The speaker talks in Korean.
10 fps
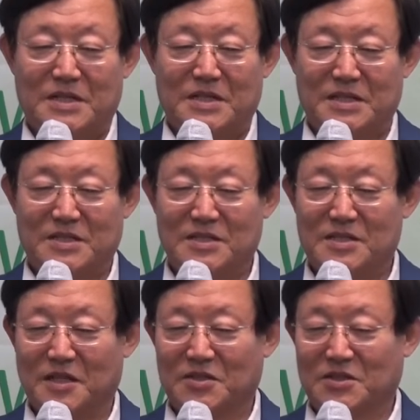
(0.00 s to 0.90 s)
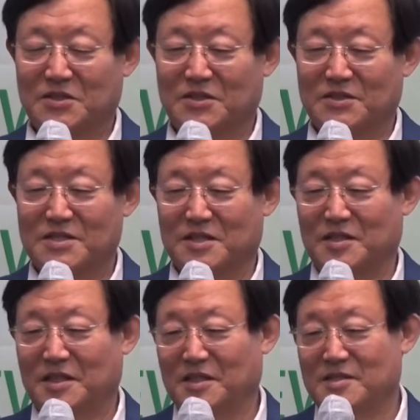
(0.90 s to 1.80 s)
인생은 그런
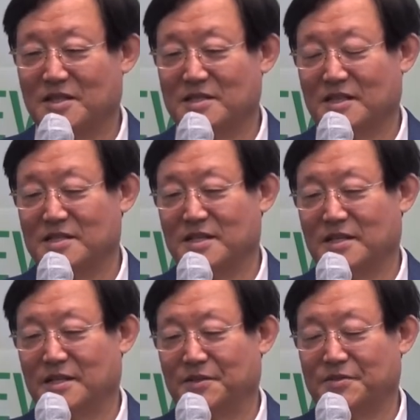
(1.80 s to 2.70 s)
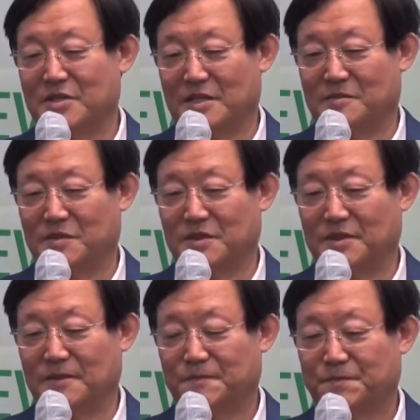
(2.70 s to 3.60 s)
자들에게 찾아가지 않아요.
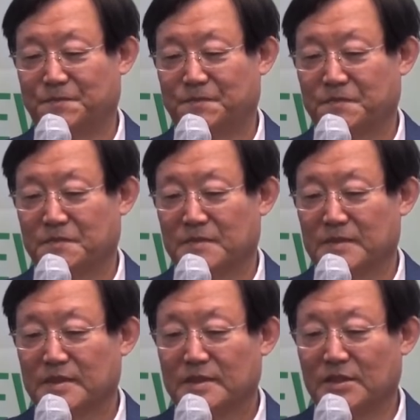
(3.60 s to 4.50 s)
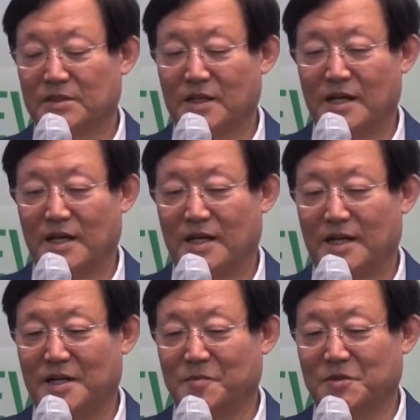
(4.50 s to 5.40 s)
사람들은. 그러나
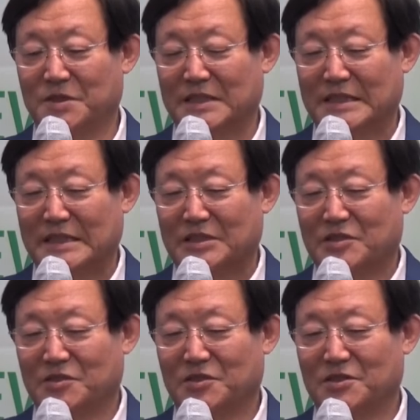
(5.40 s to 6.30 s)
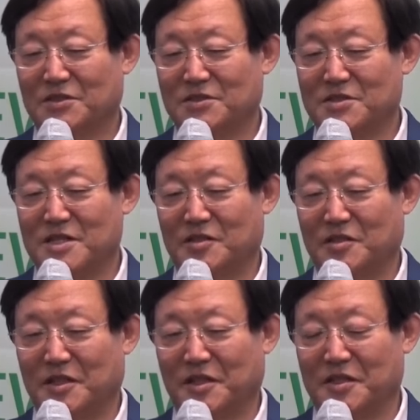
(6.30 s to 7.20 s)
하나님은 그들은
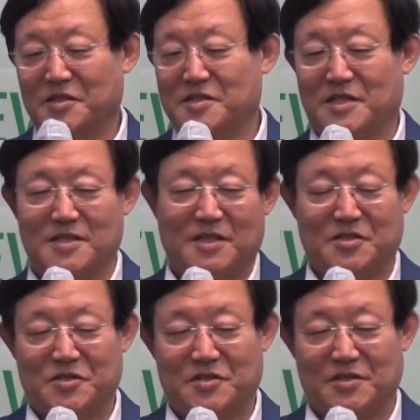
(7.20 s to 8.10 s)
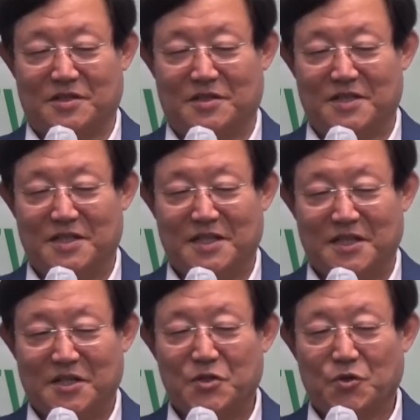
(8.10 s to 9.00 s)
자들에게 찾아가셔서
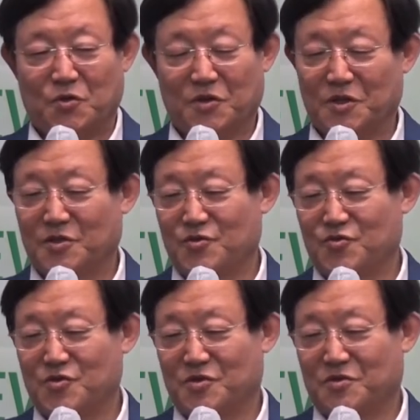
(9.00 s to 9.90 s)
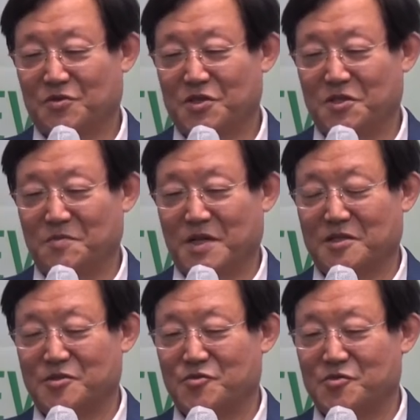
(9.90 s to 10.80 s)
용기를 주시고
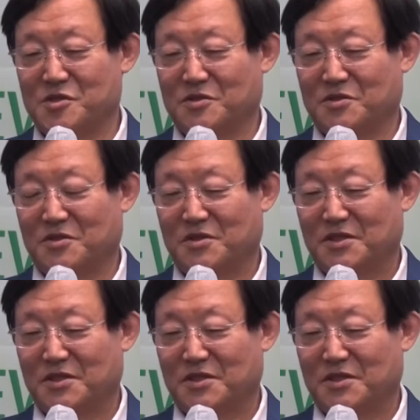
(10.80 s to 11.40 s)
희망을 주시고